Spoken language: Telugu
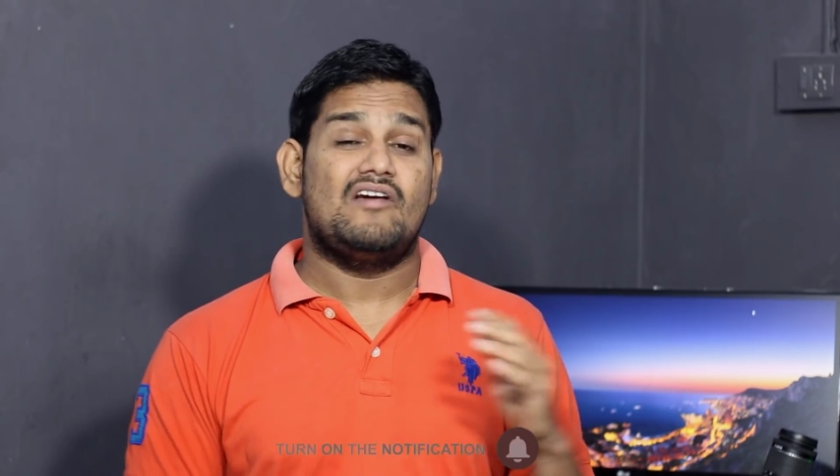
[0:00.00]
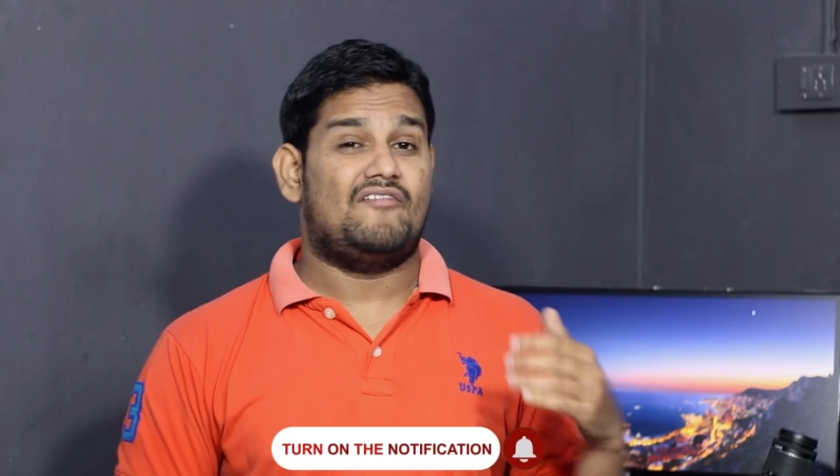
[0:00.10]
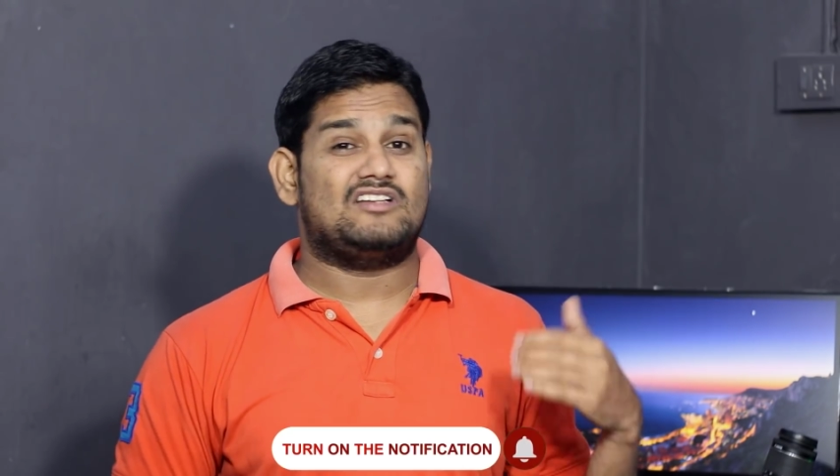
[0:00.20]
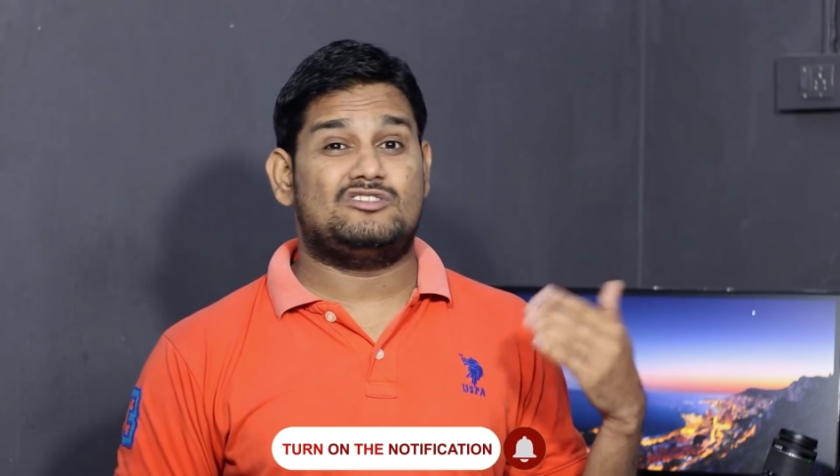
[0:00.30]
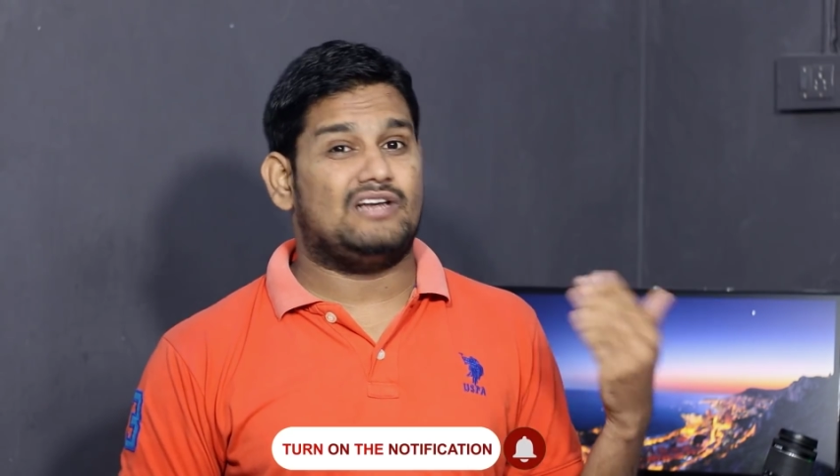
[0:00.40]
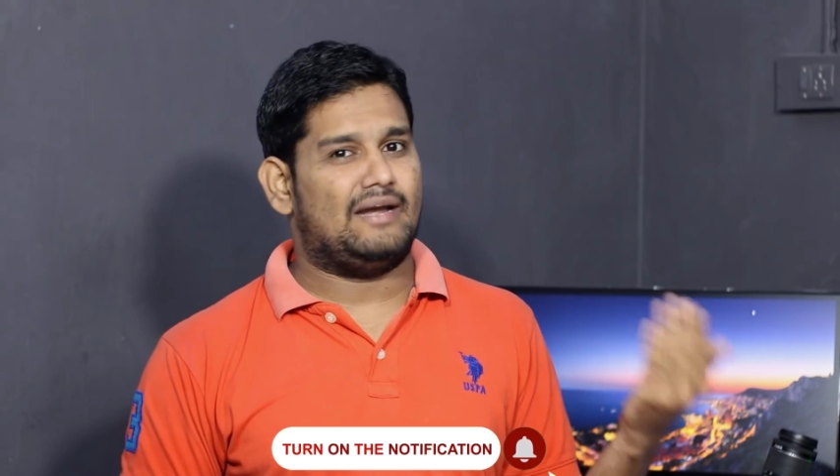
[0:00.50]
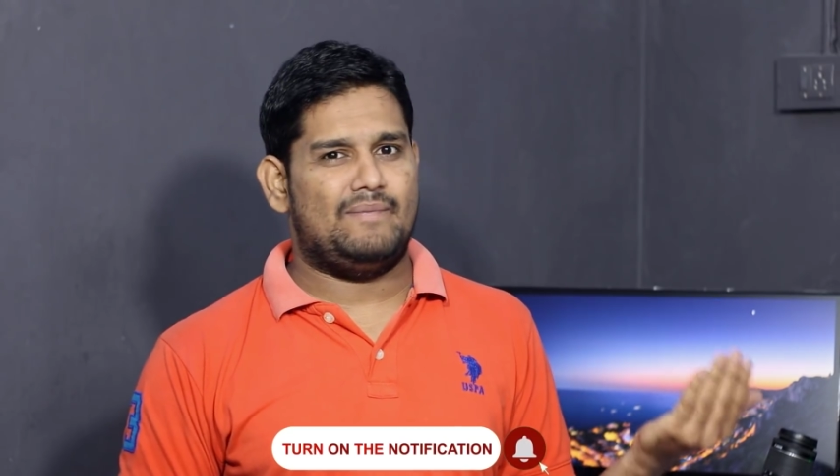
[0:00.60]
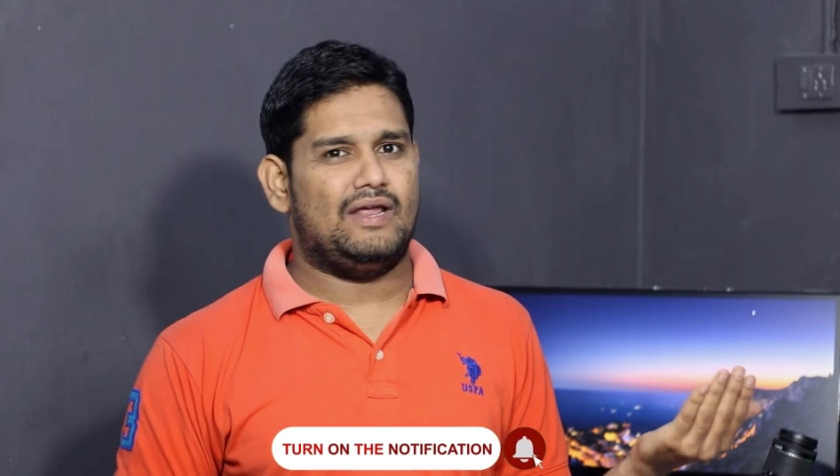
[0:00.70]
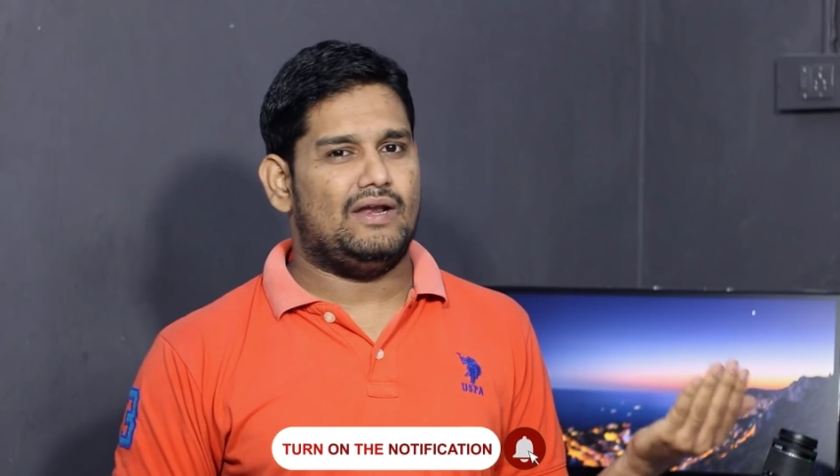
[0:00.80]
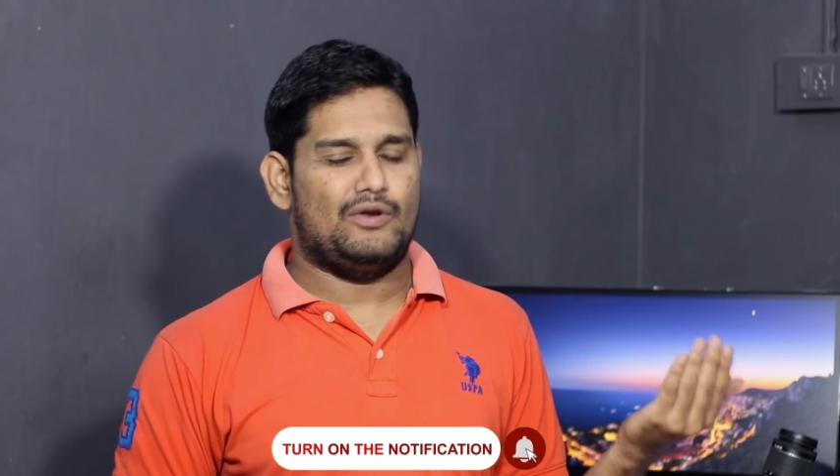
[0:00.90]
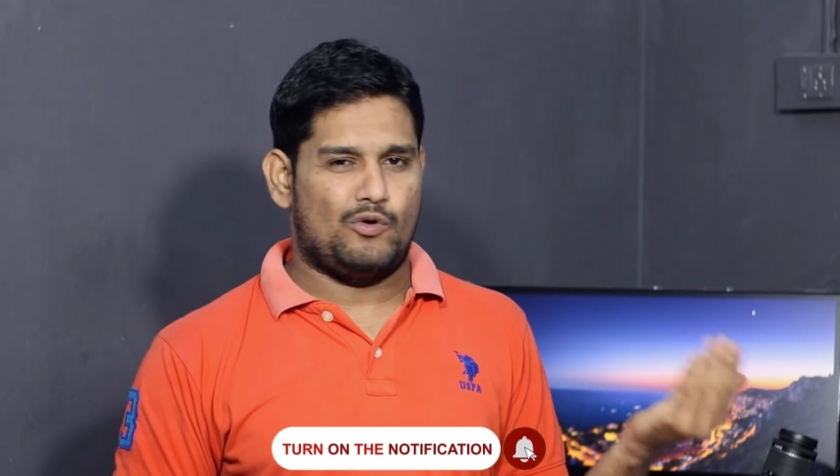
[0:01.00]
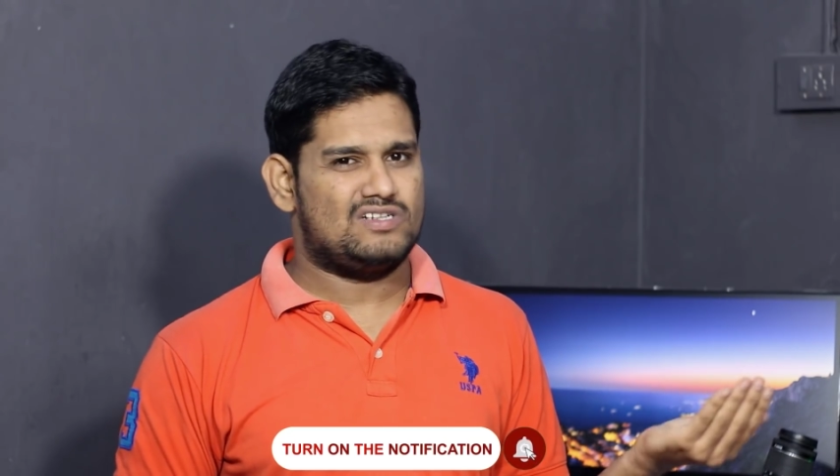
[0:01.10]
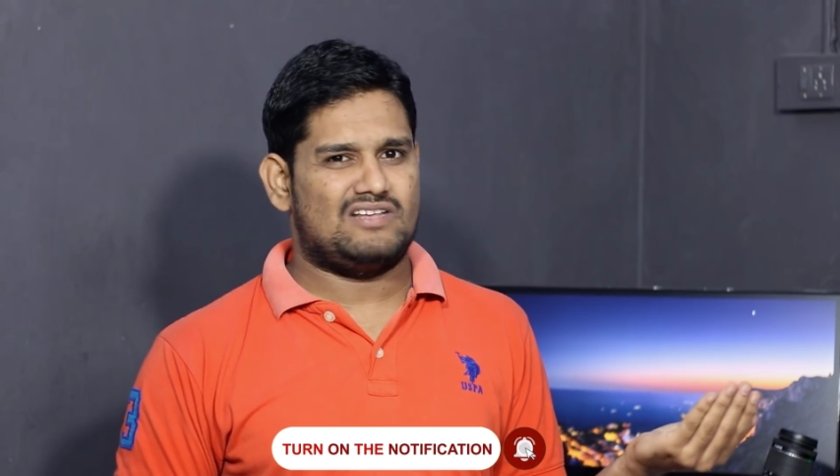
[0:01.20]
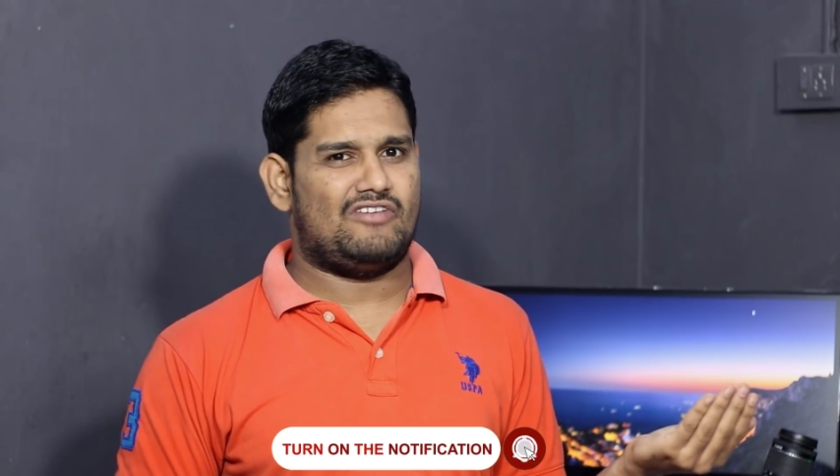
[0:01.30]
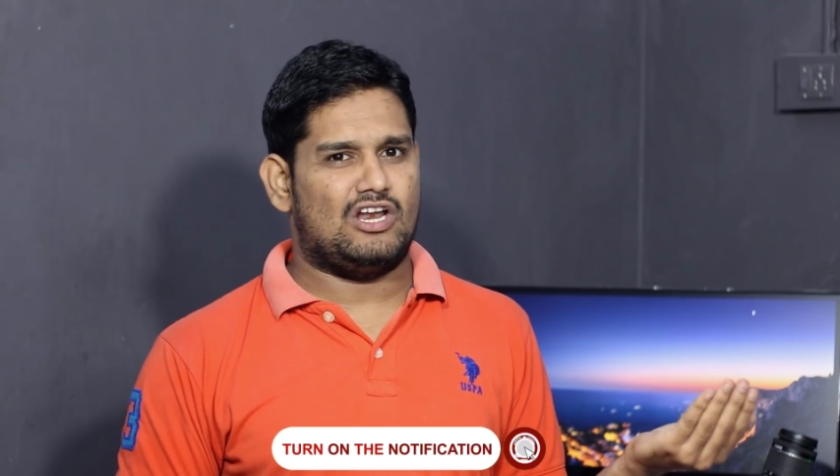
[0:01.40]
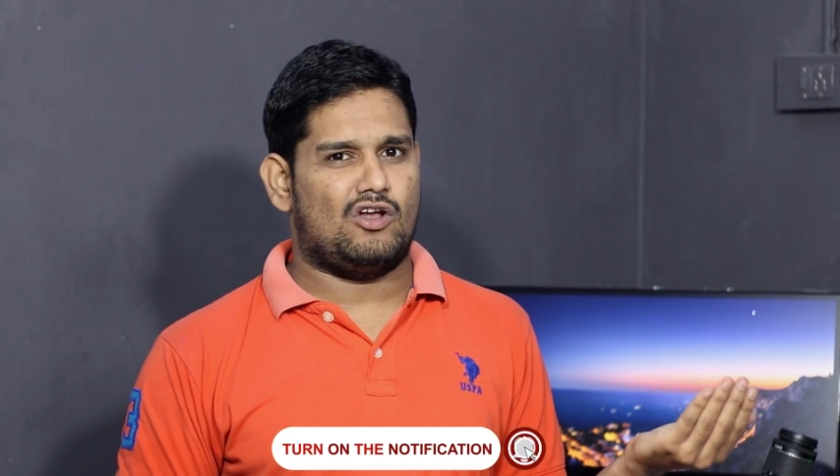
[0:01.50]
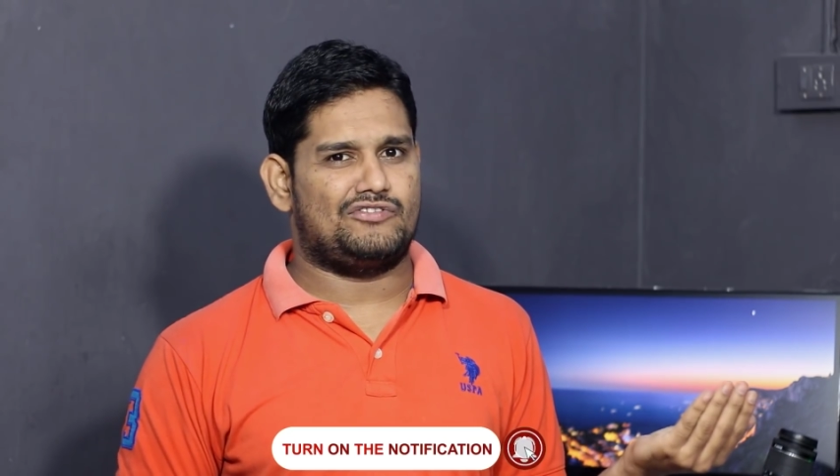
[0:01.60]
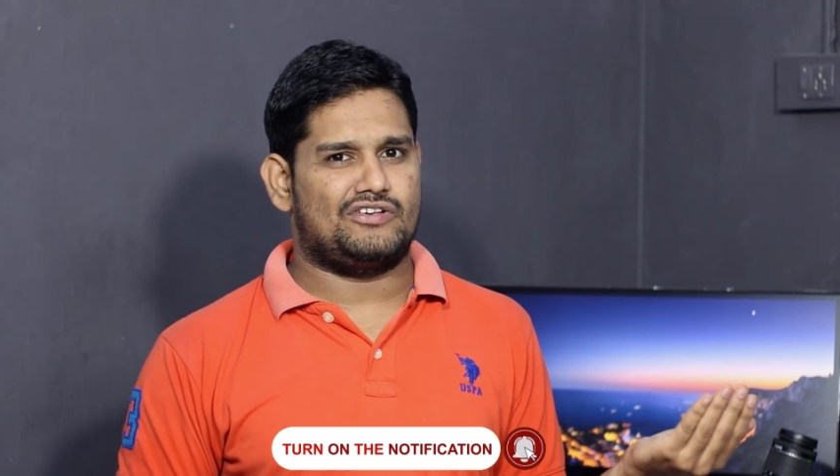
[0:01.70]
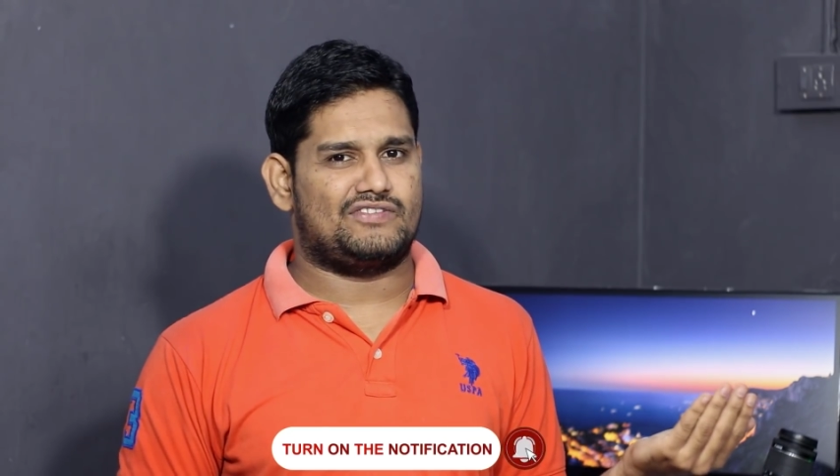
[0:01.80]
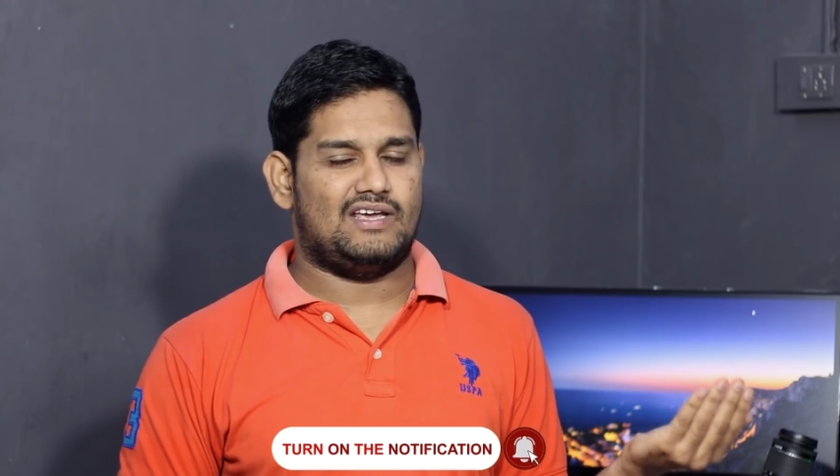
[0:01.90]
ఫస్ట్ రెడ్మీ నోట్ సెవెన్ని
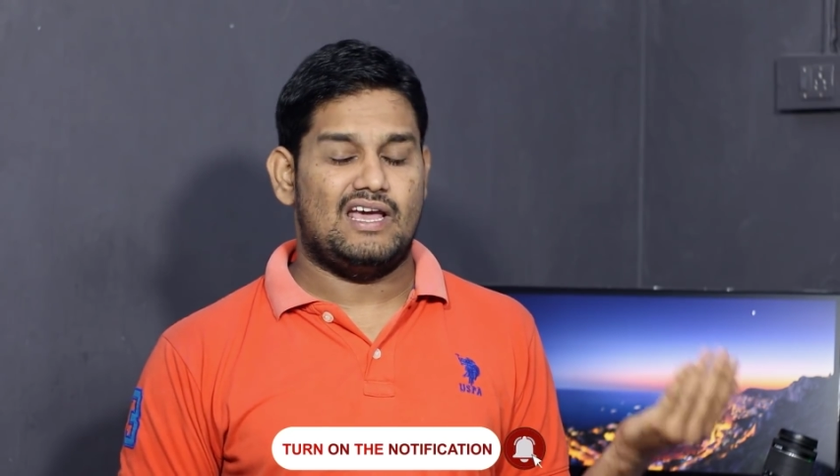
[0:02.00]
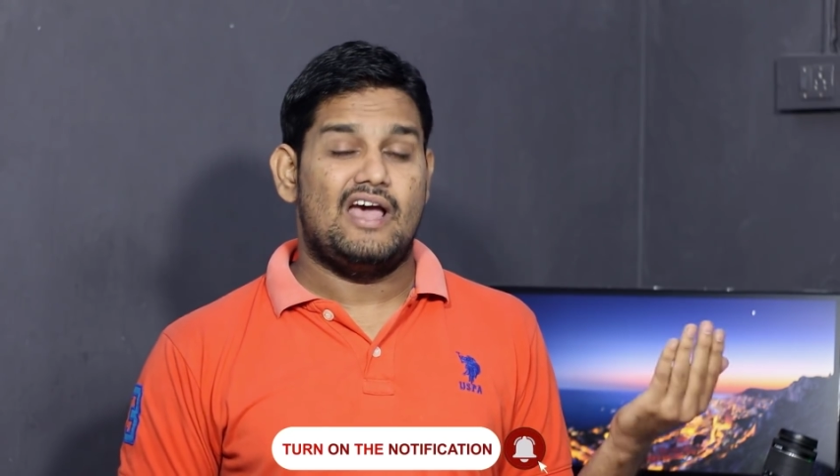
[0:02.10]
లాంచ్ చేసి